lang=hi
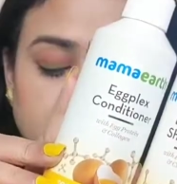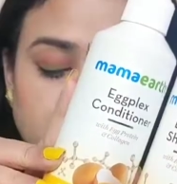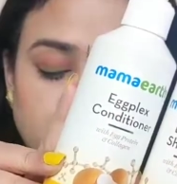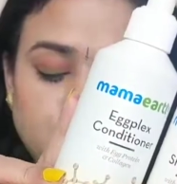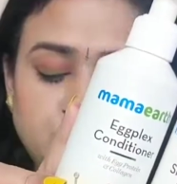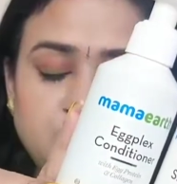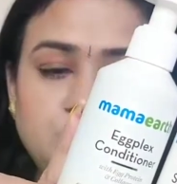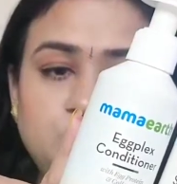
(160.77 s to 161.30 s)
जो
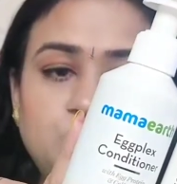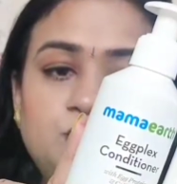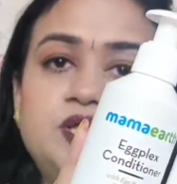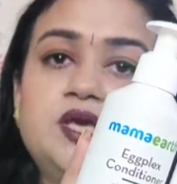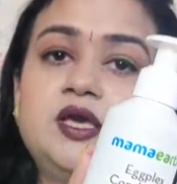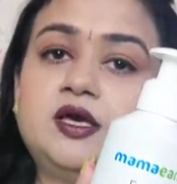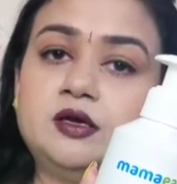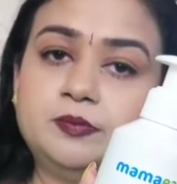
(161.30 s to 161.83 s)
कि इन्होंने
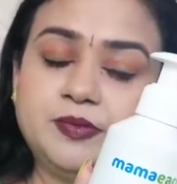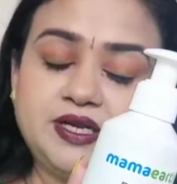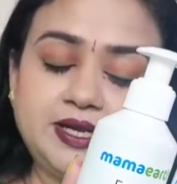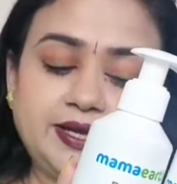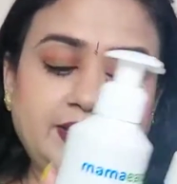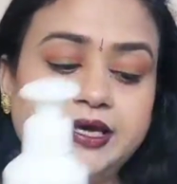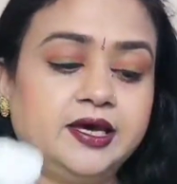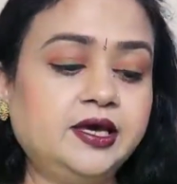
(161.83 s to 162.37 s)

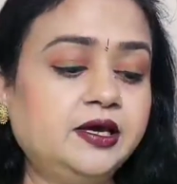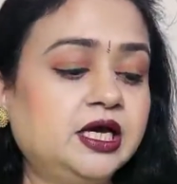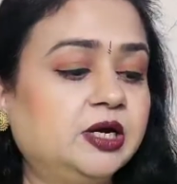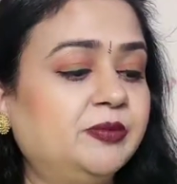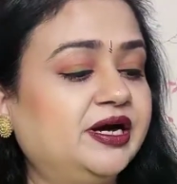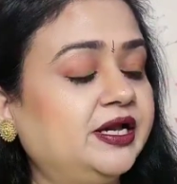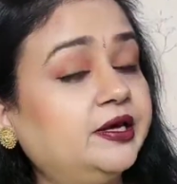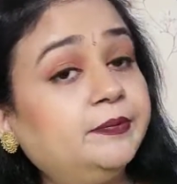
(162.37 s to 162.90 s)
बनाए हैं
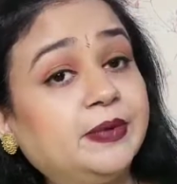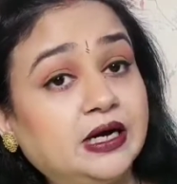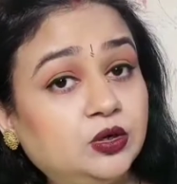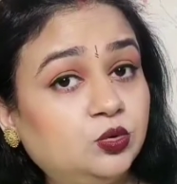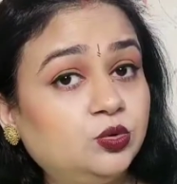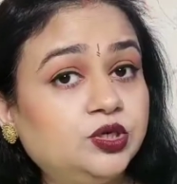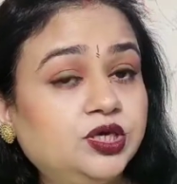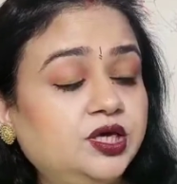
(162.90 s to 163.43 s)
हमारे
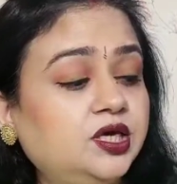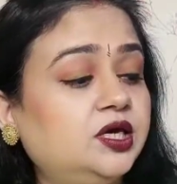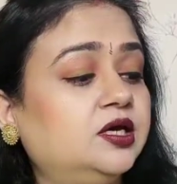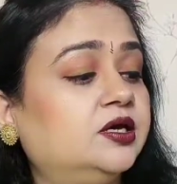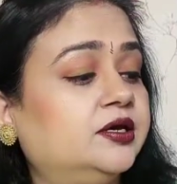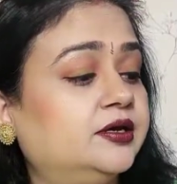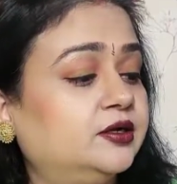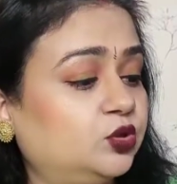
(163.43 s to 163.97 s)
बालों की
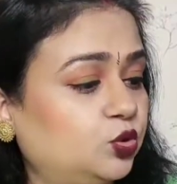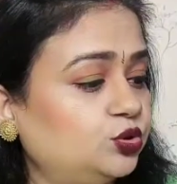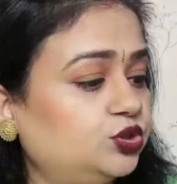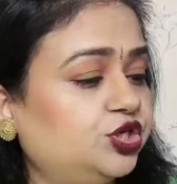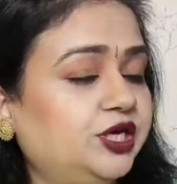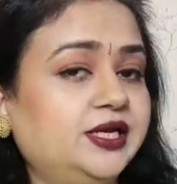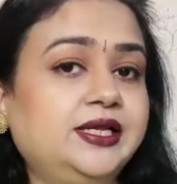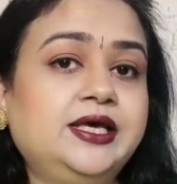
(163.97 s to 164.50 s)
ग्रोथ
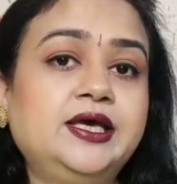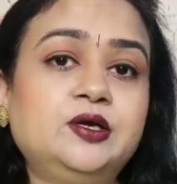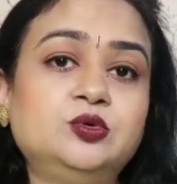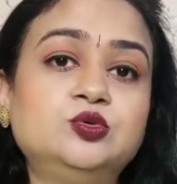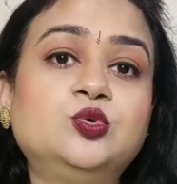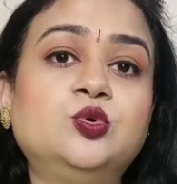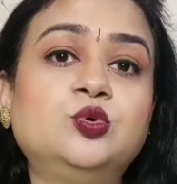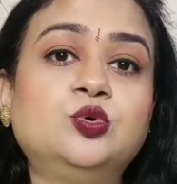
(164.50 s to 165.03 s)
के लिए
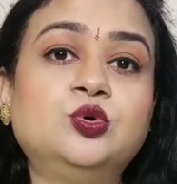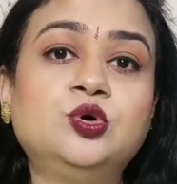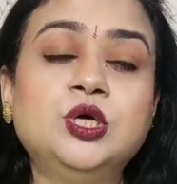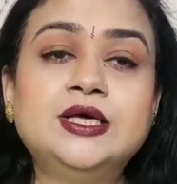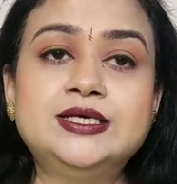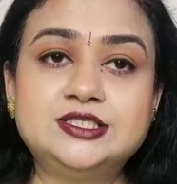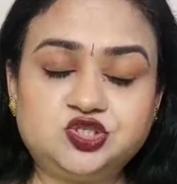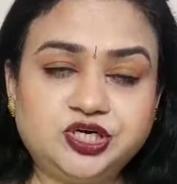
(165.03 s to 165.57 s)
उनको
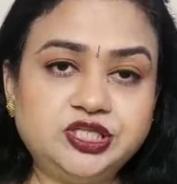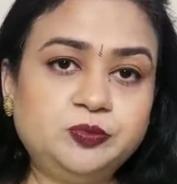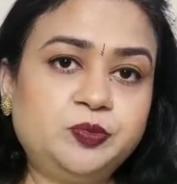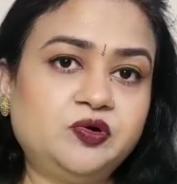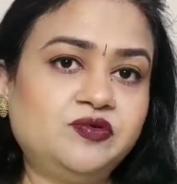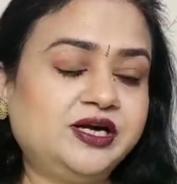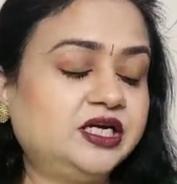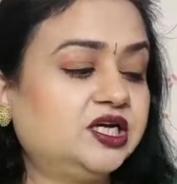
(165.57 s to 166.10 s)
स्ट्रेंथ
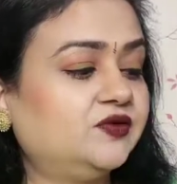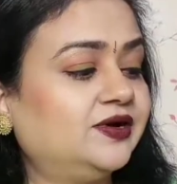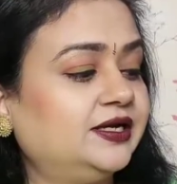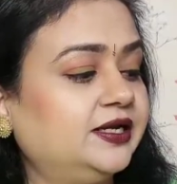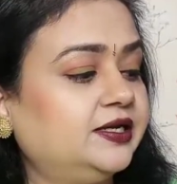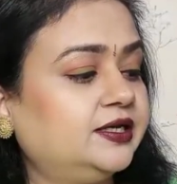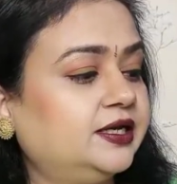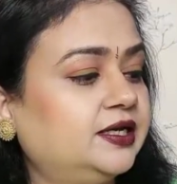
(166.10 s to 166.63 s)
प्रोवाइड
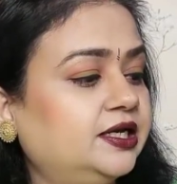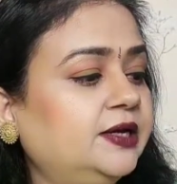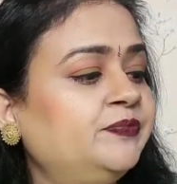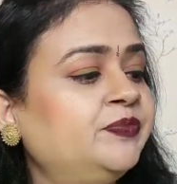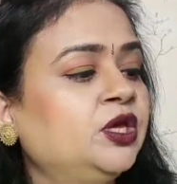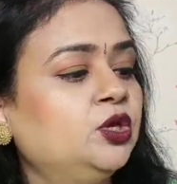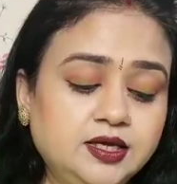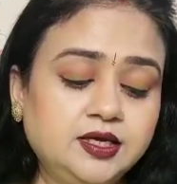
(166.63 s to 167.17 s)
करवाने के लिए
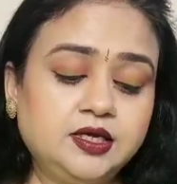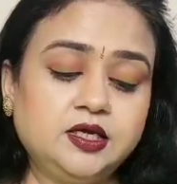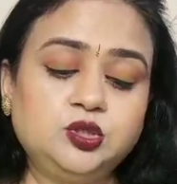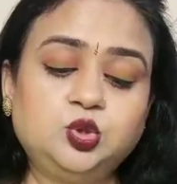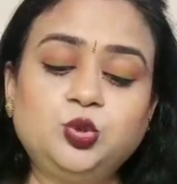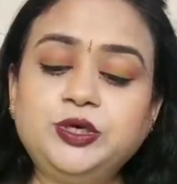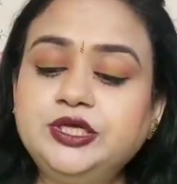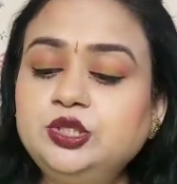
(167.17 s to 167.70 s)

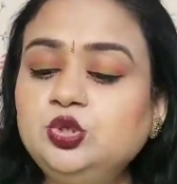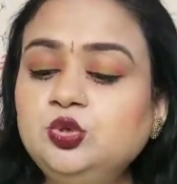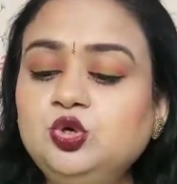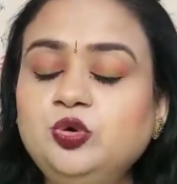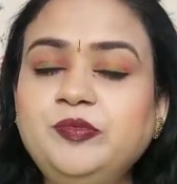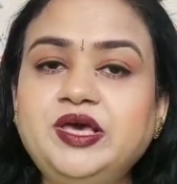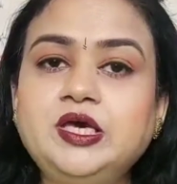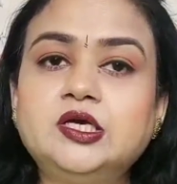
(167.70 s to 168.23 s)
तो इन
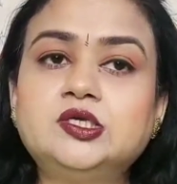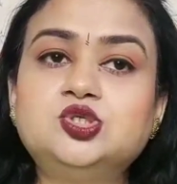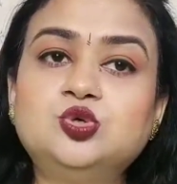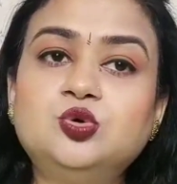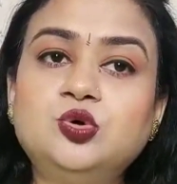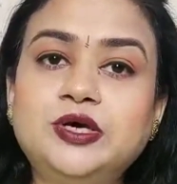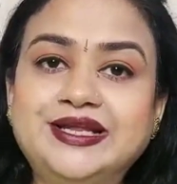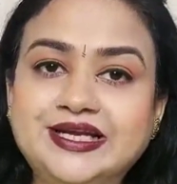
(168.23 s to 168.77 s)
दोनों में जो
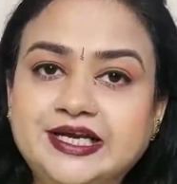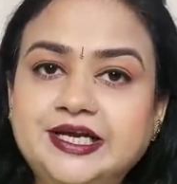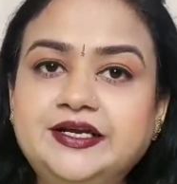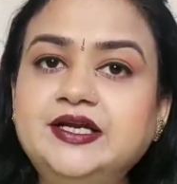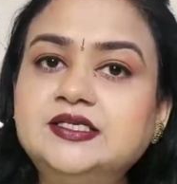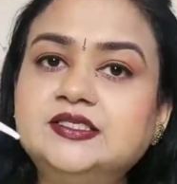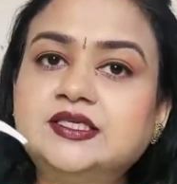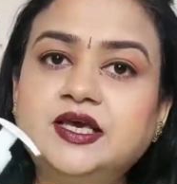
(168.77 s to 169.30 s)

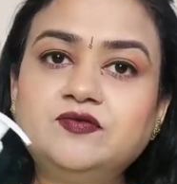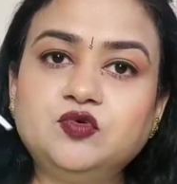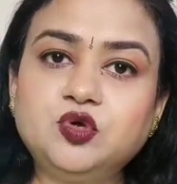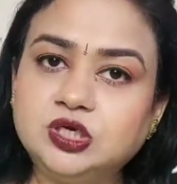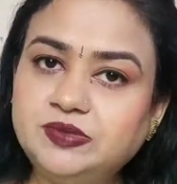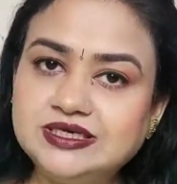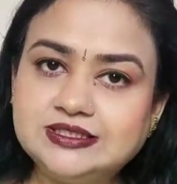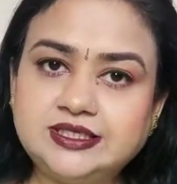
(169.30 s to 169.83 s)
इंग्रेडिएंट्स हैं वो
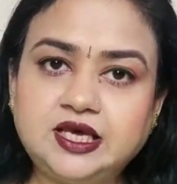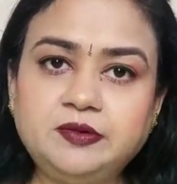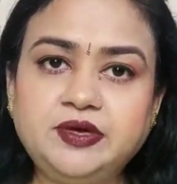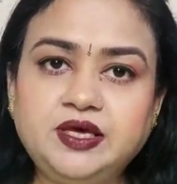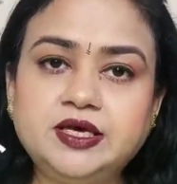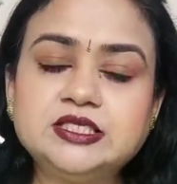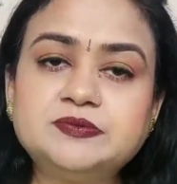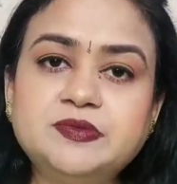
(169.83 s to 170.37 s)
लगभग सेम
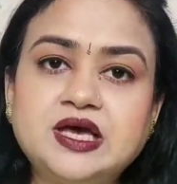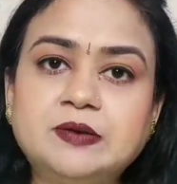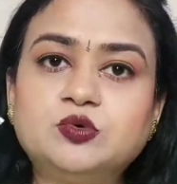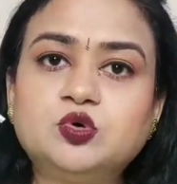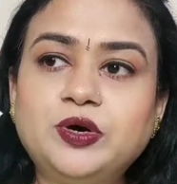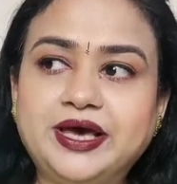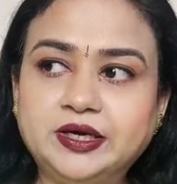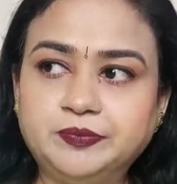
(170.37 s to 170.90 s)
ही है इसमें
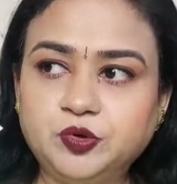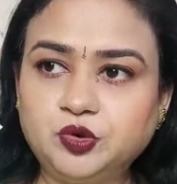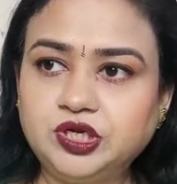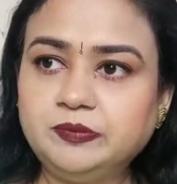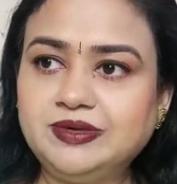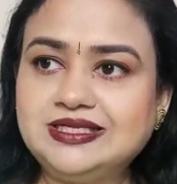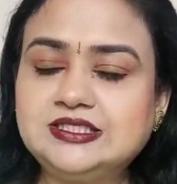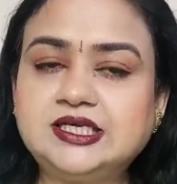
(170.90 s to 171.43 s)
आपको एग
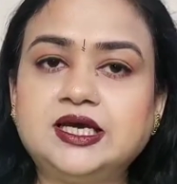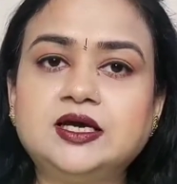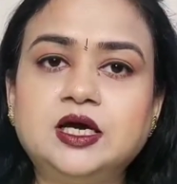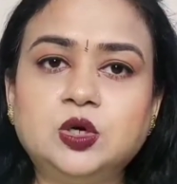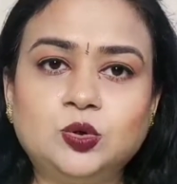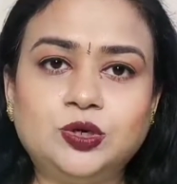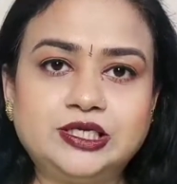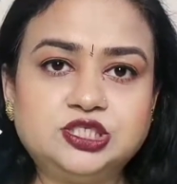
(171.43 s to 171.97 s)
प्रोटीन मिल जाएगा
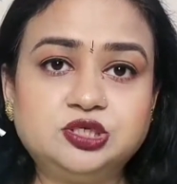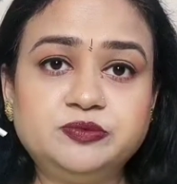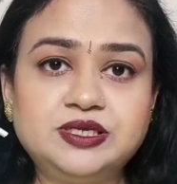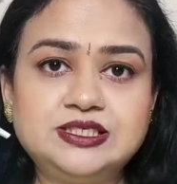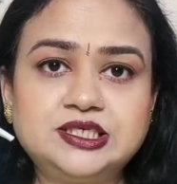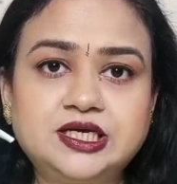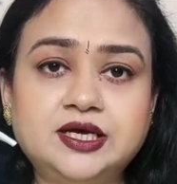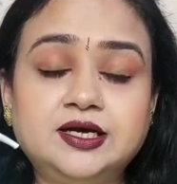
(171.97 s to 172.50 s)
कोलाजन मिल
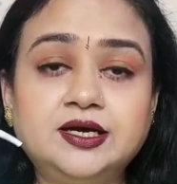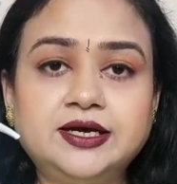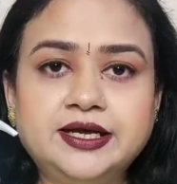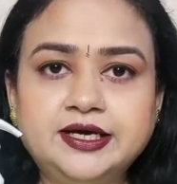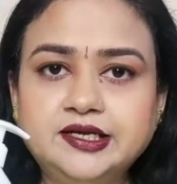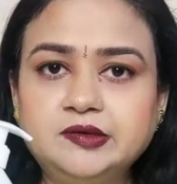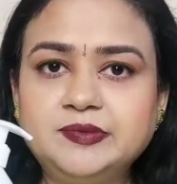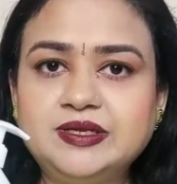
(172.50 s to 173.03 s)
जाएगा
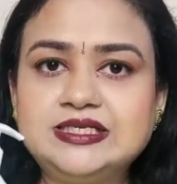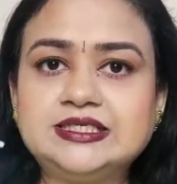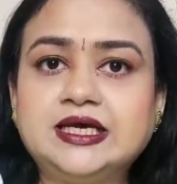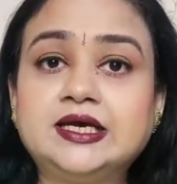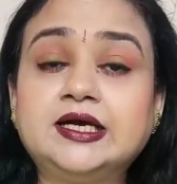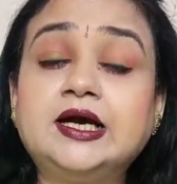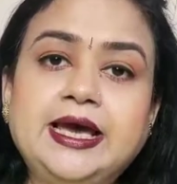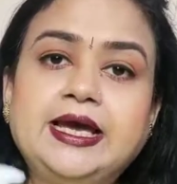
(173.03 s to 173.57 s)
कैरेटिन मिल
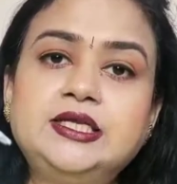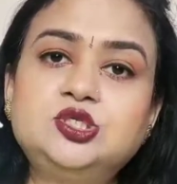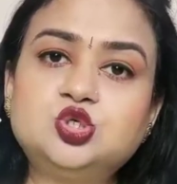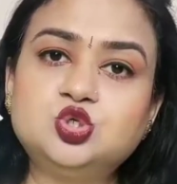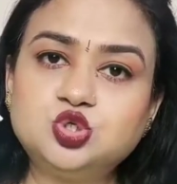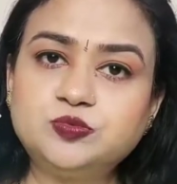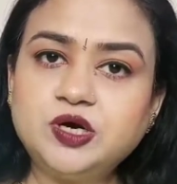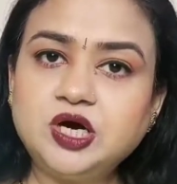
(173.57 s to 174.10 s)
जाएगा एंड
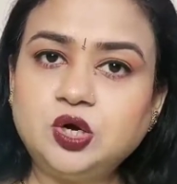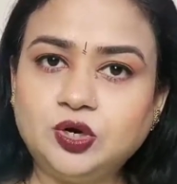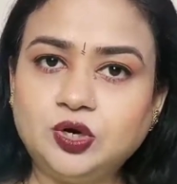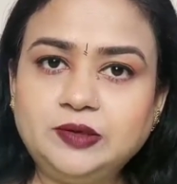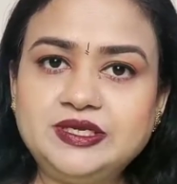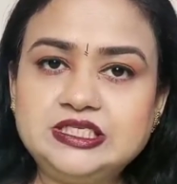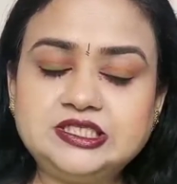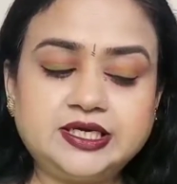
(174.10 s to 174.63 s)
जोजोबा ऑयल
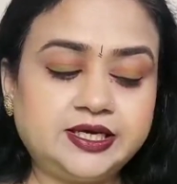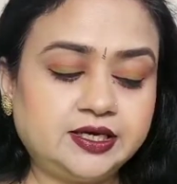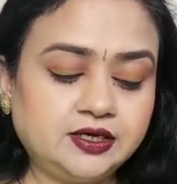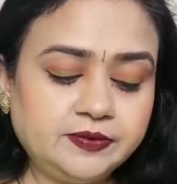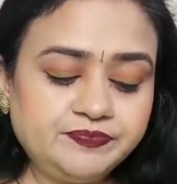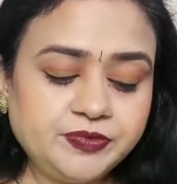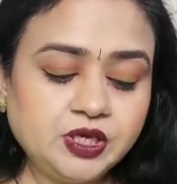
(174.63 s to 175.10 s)
मिल जाएगा